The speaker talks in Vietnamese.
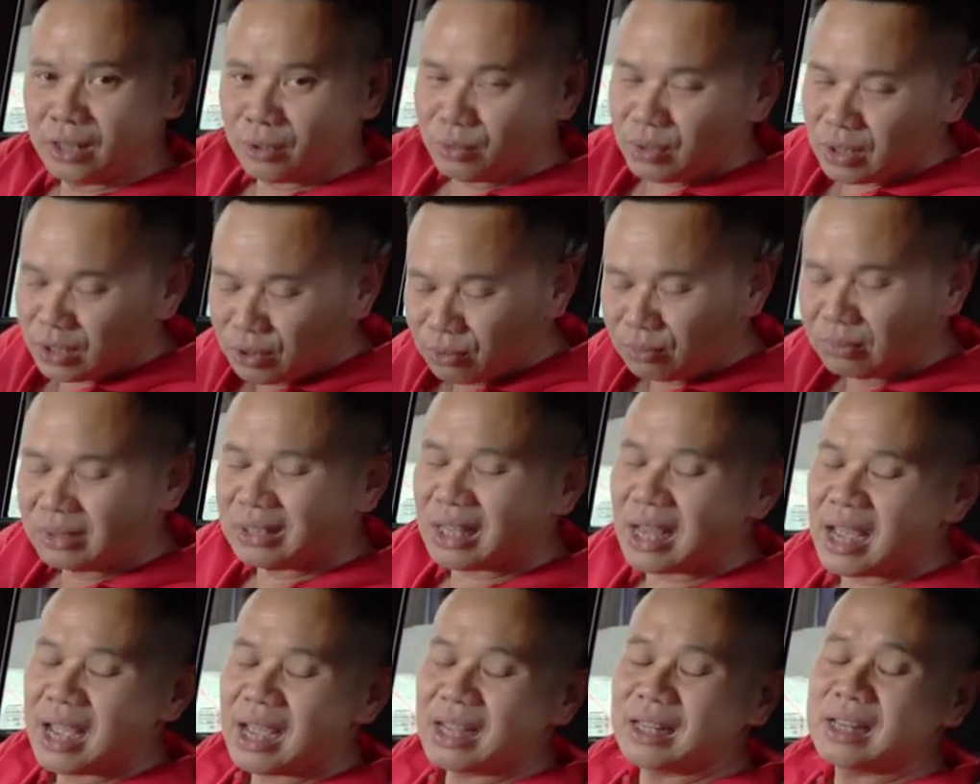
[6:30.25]
Nếu như chúng
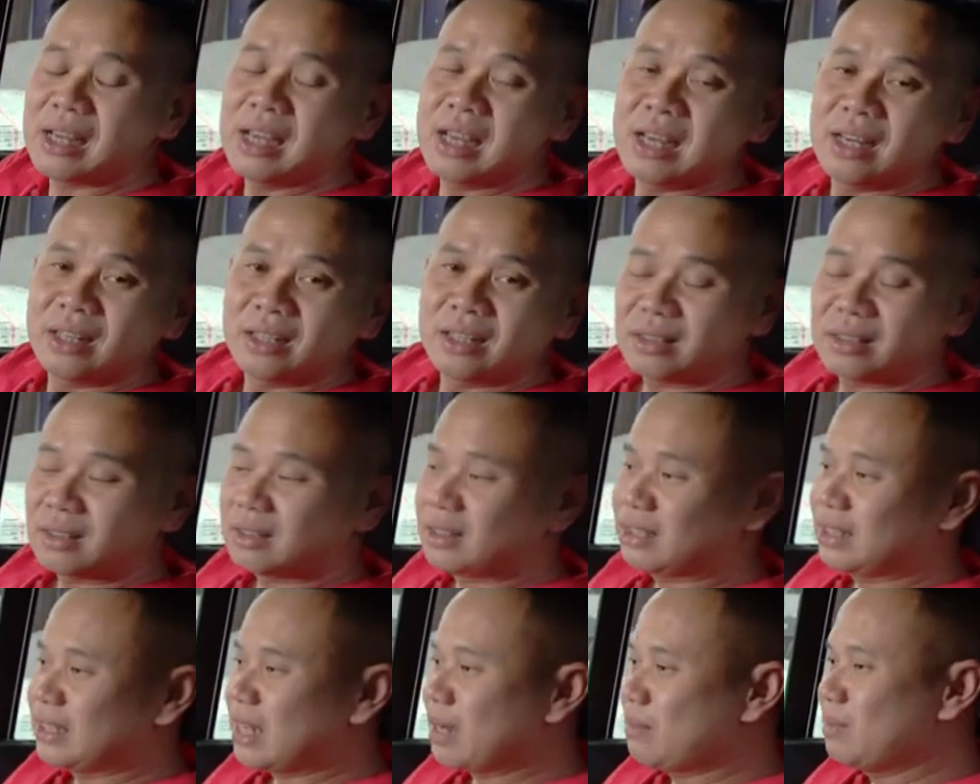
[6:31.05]
ta
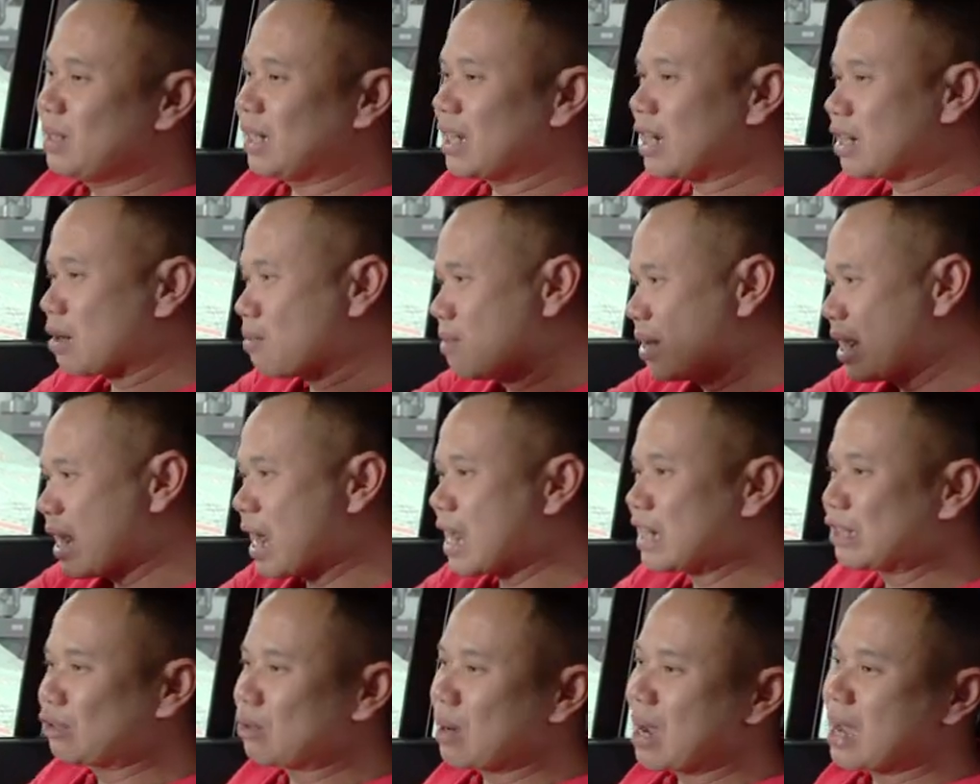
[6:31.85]
xem những cái công nghệ
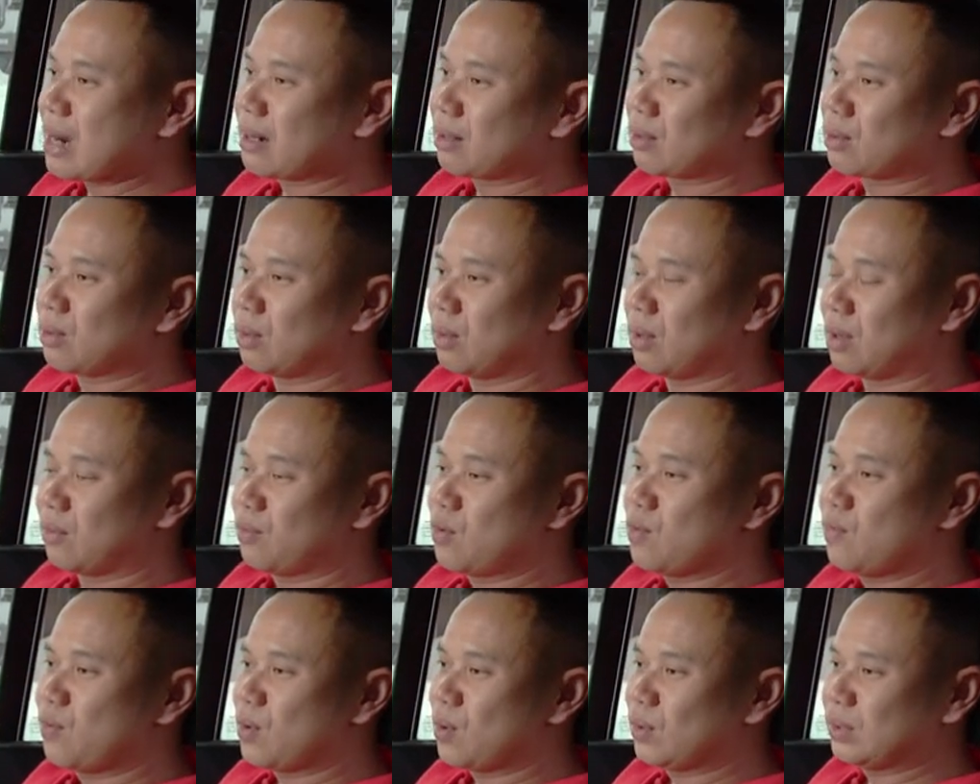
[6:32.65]
an toàn của
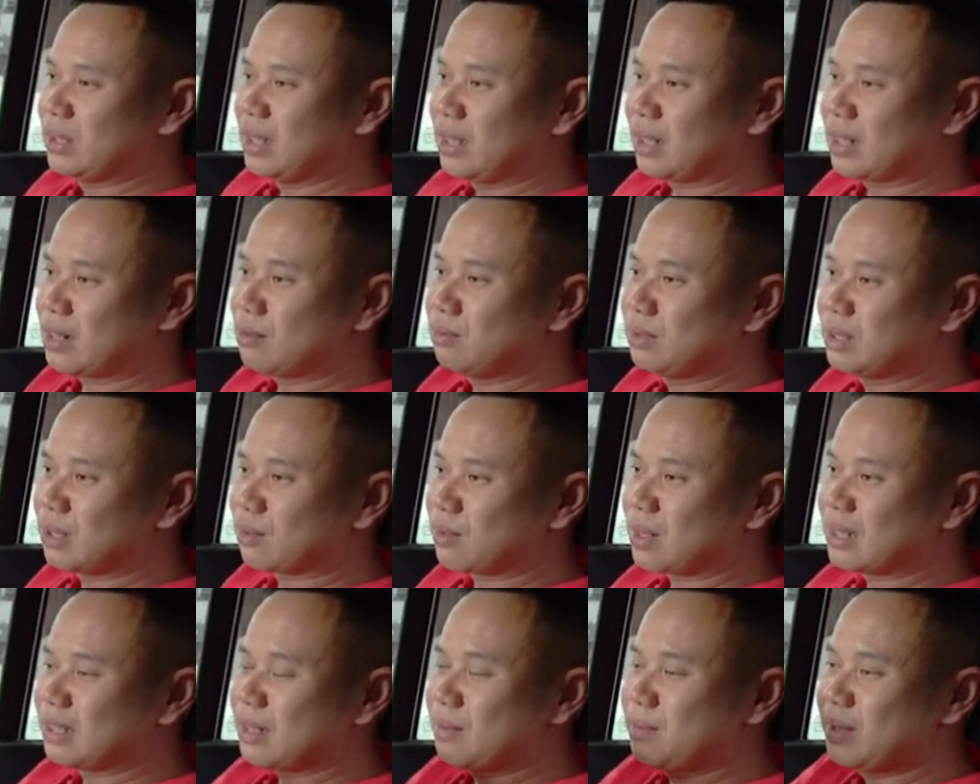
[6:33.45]
Volvo thì không chỉ
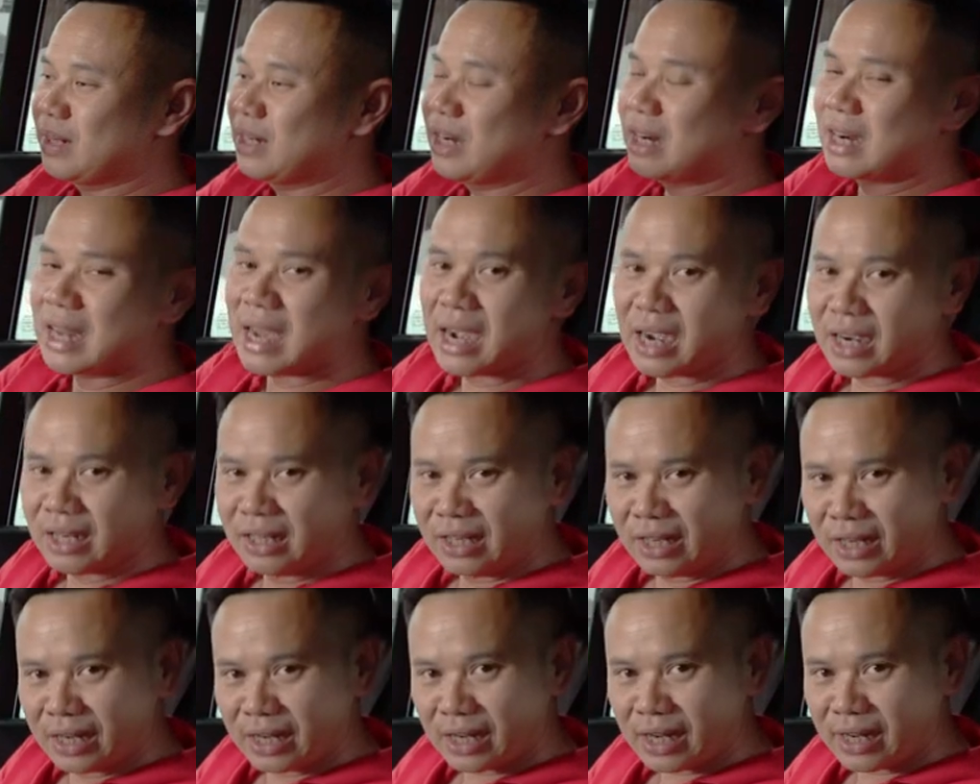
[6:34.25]
quan tâm đến người là
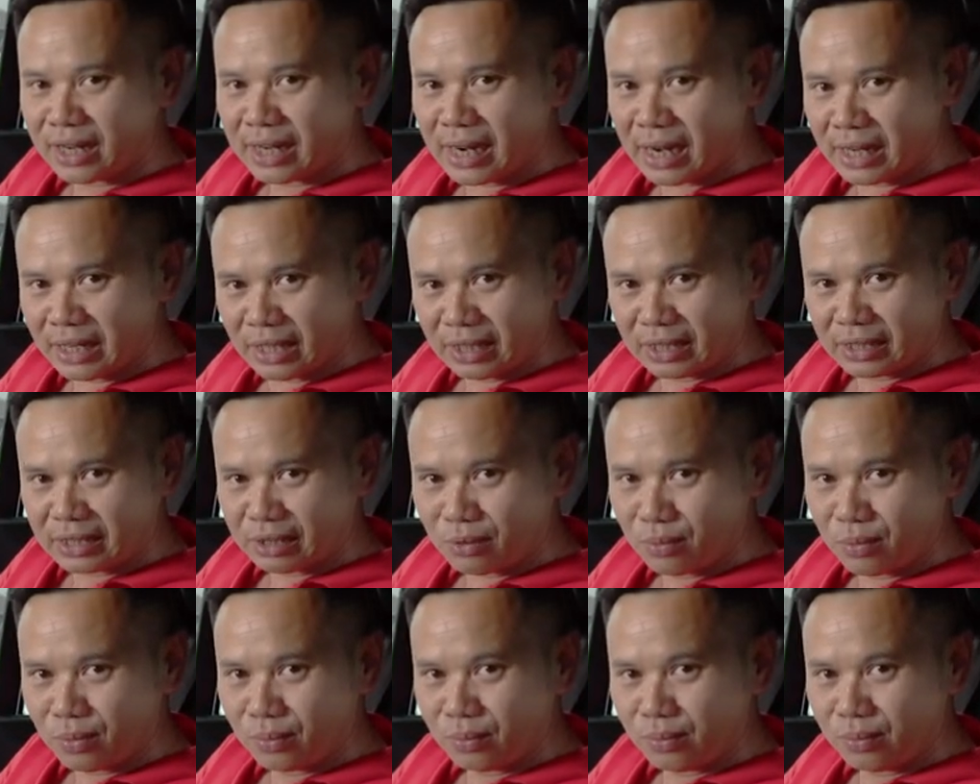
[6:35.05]
người hành khách
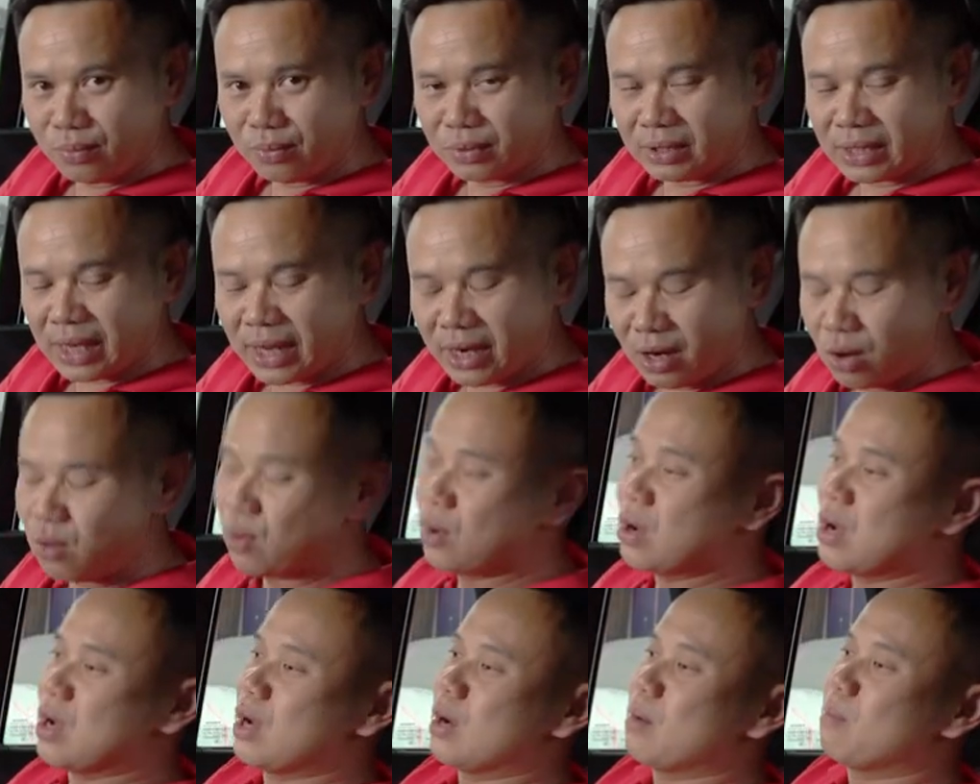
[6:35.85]
trong xe đâu
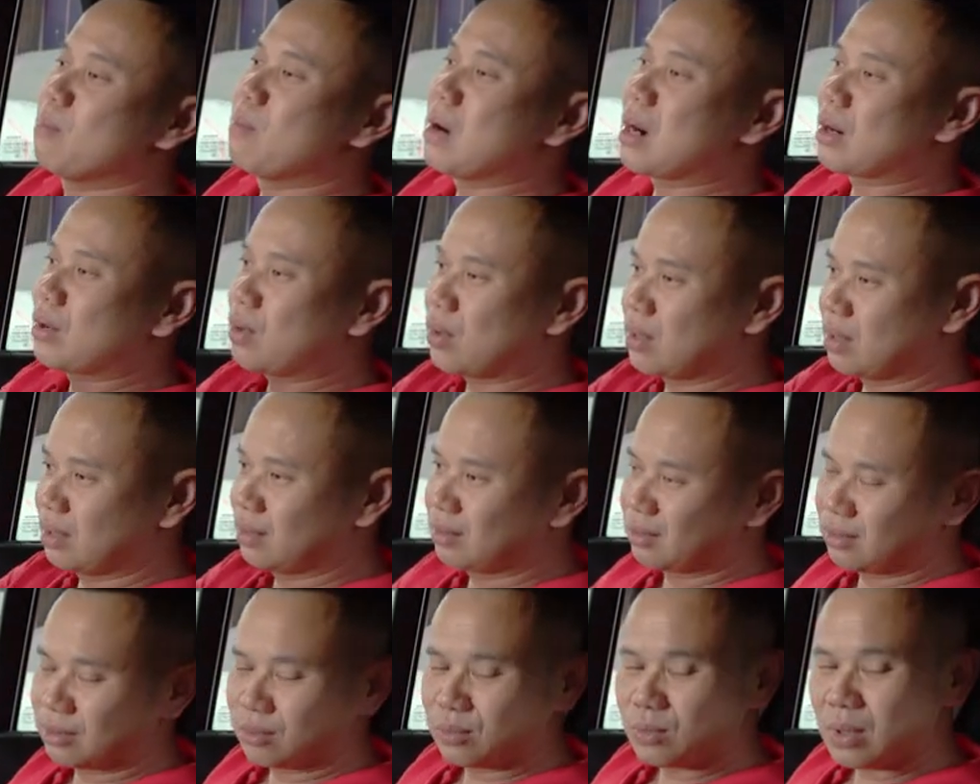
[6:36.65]
mà
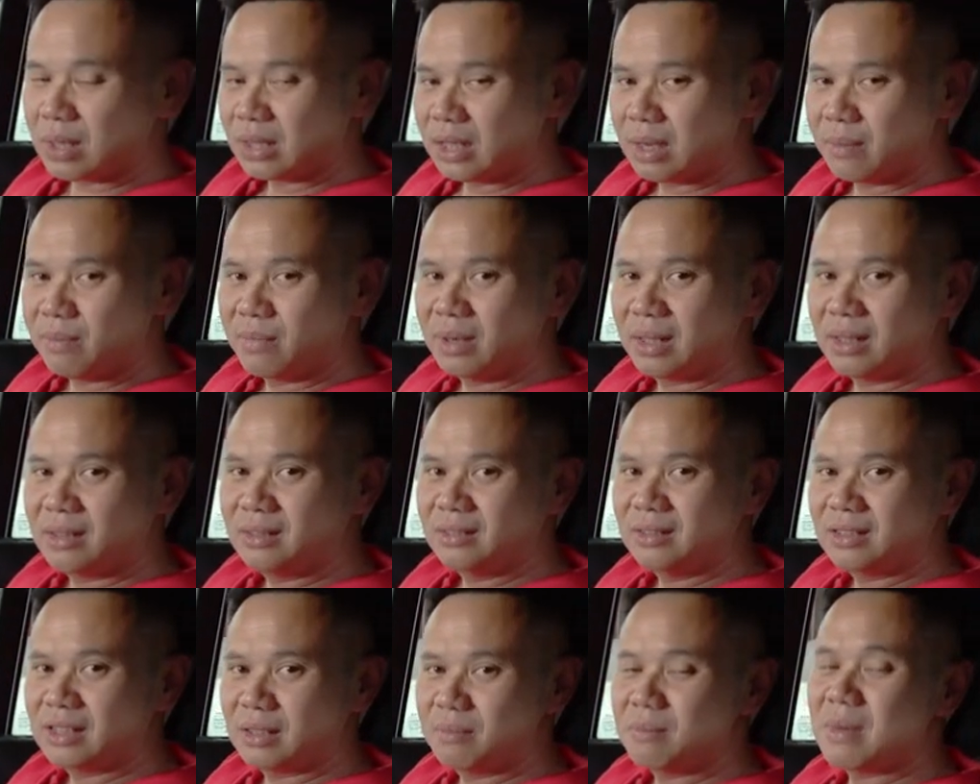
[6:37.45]
còn quan tâm
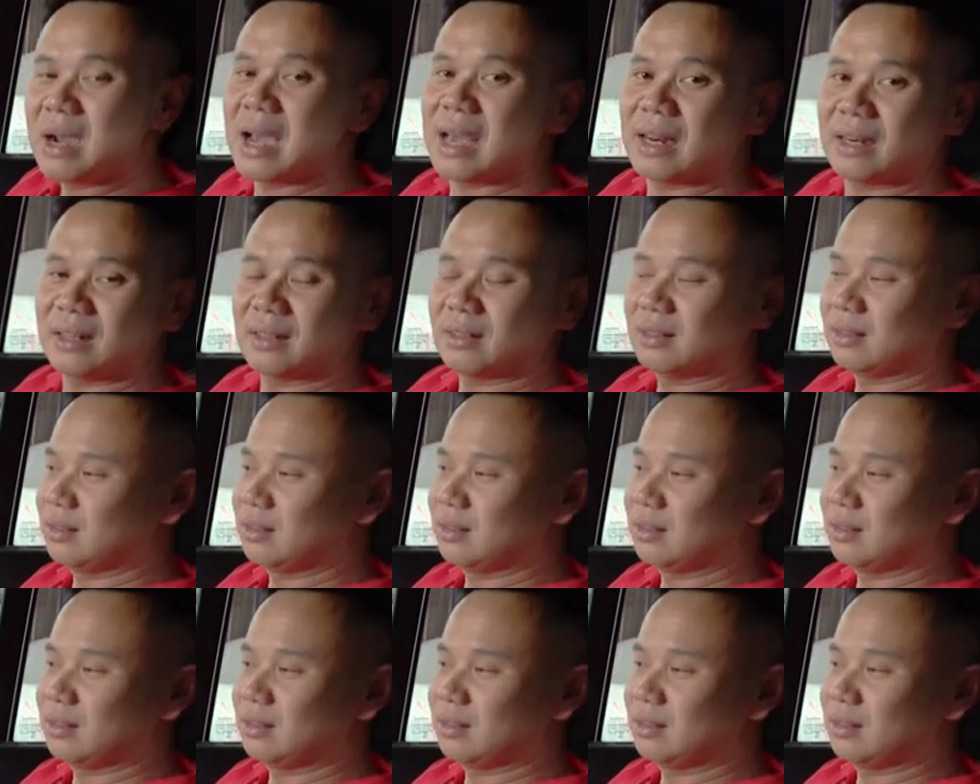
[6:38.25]
đến chính bạn,